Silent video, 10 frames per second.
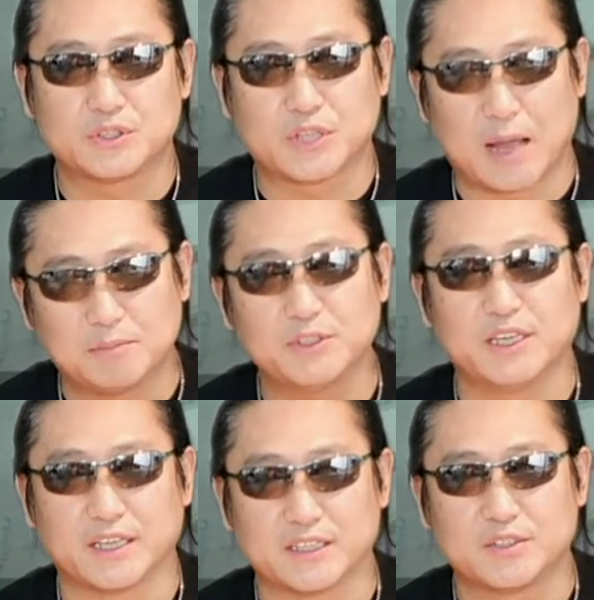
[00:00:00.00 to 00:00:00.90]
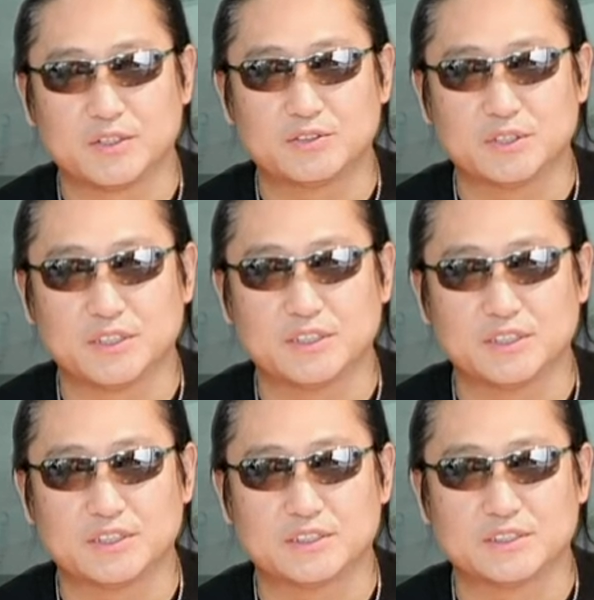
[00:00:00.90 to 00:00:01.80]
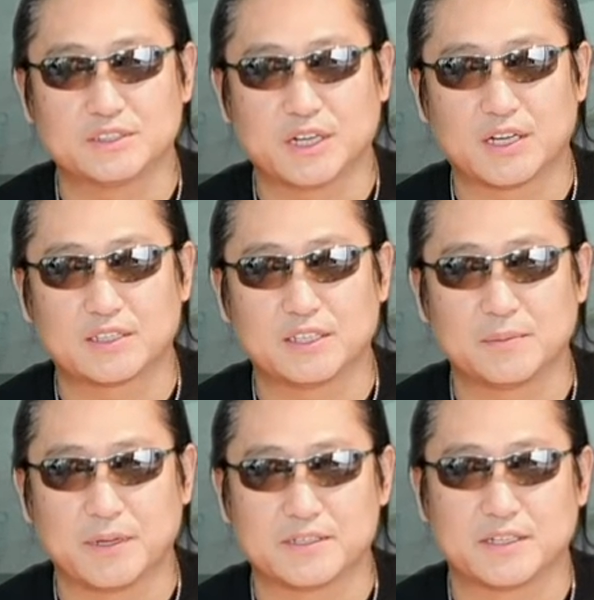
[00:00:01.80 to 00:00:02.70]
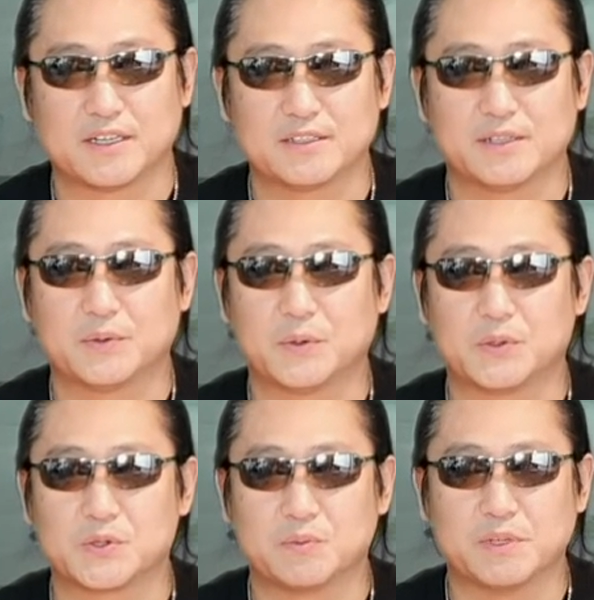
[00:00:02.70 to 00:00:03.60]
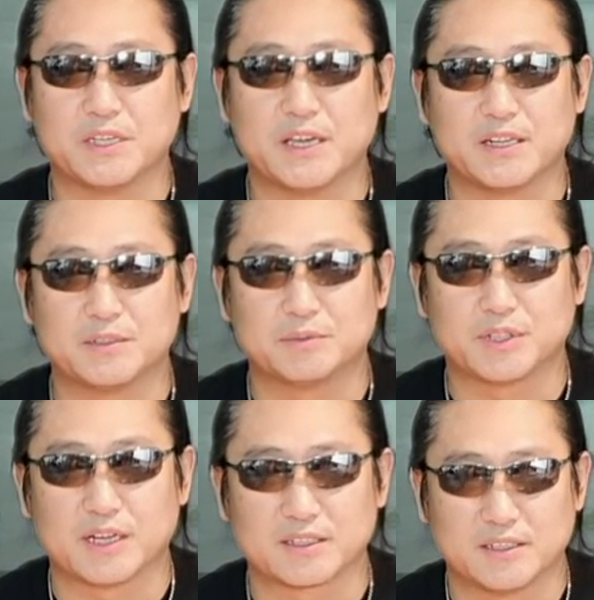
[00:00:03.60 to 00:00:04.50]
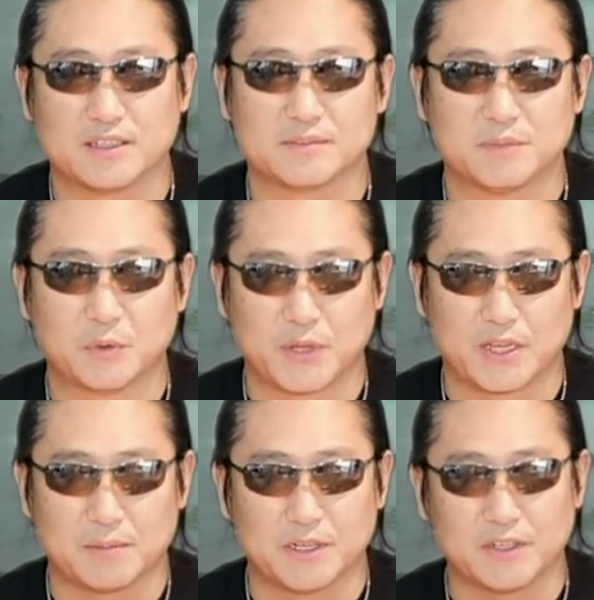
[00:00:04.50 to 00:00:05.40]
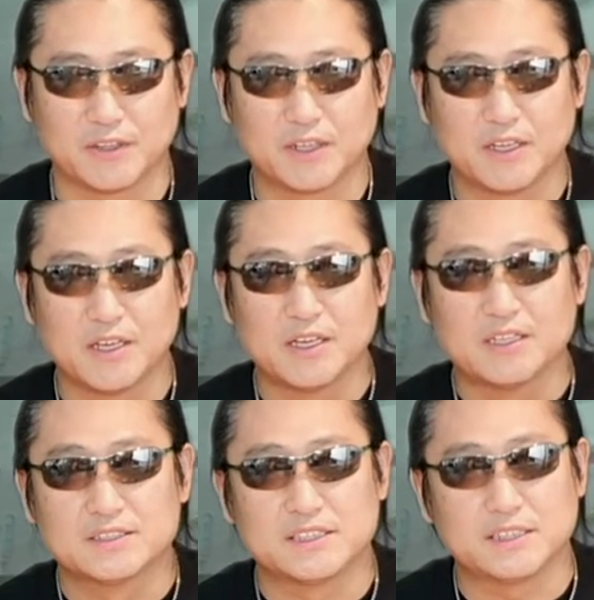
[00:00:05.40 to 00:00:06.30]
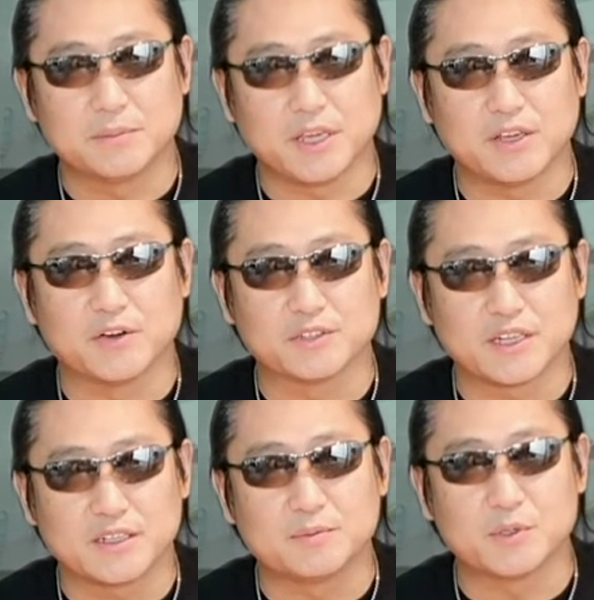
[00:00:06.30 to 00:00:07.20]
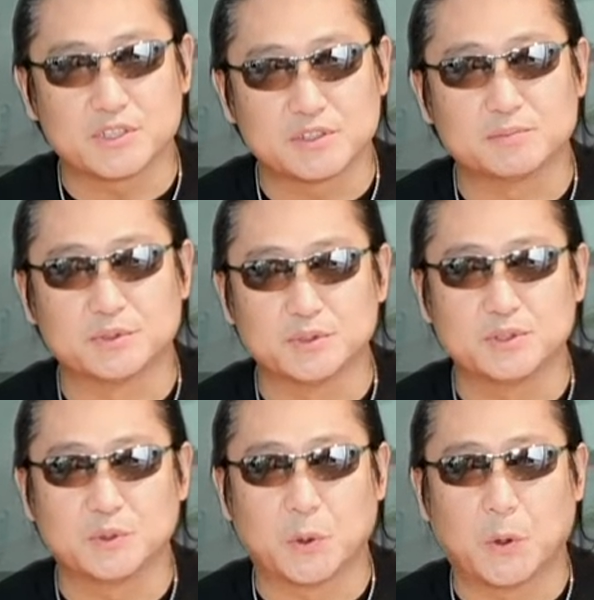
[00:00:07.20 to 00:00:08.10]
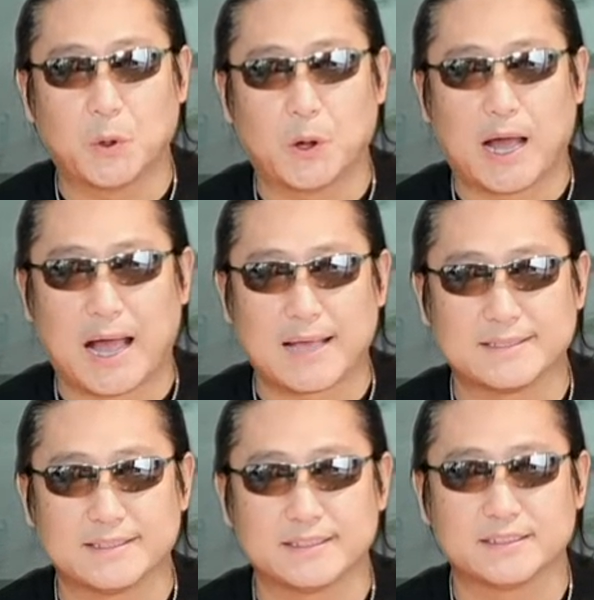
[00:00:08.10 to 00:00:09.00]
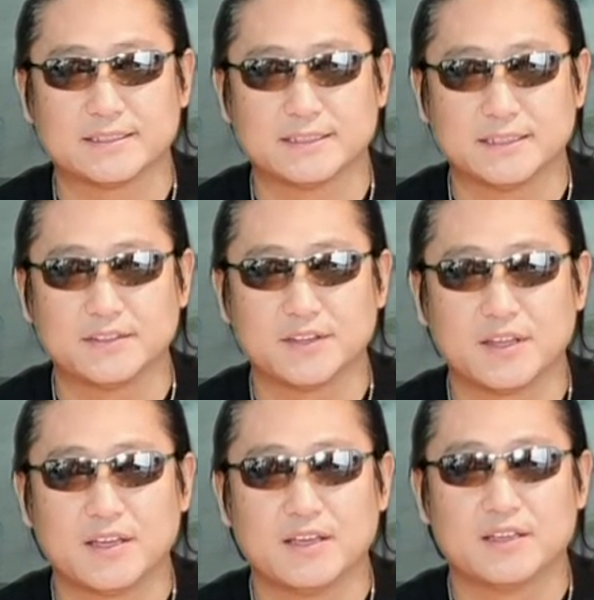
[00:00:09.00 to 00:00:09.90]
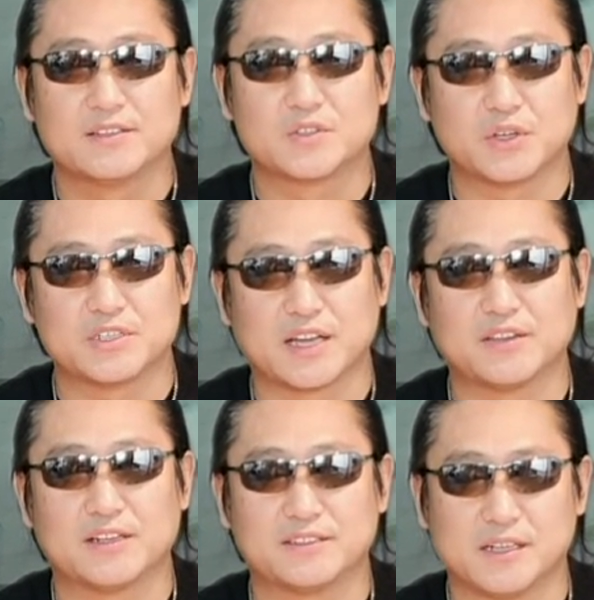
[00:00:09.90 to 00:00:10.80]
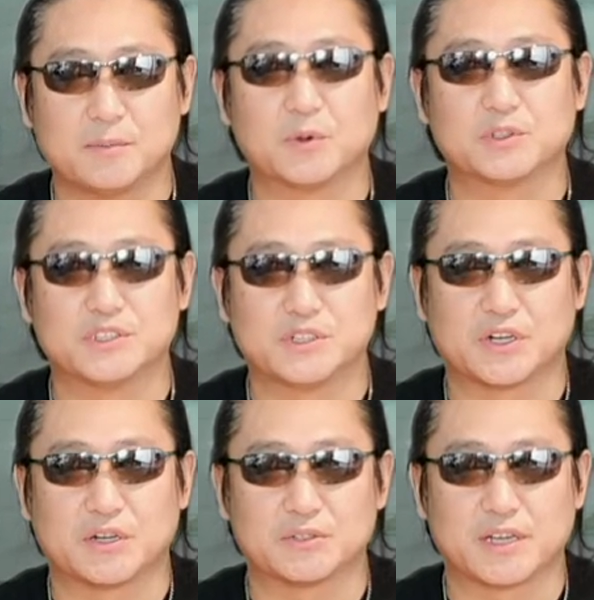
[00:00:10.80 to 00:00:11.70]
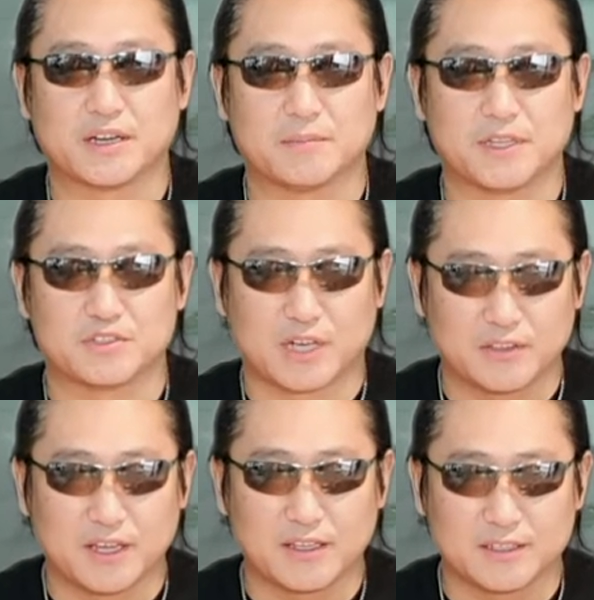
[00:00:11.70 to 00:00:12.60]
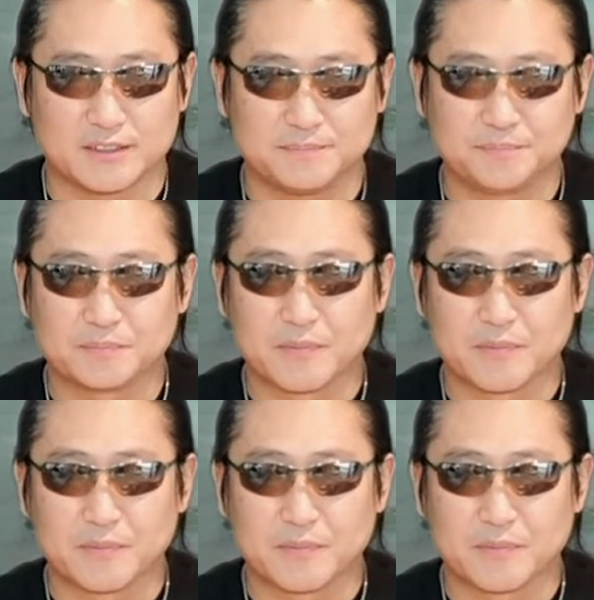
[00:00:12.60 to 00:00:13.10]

다분히 그럴 수 있는 상황들이 발생하더라도 좀 이해를 부탁드리겠습니다. 왜냐면 지금 이 영상을 보시는 분들도 아직은 저희 잔태를 잘 모르실 거라고 생각합니다. 잔태는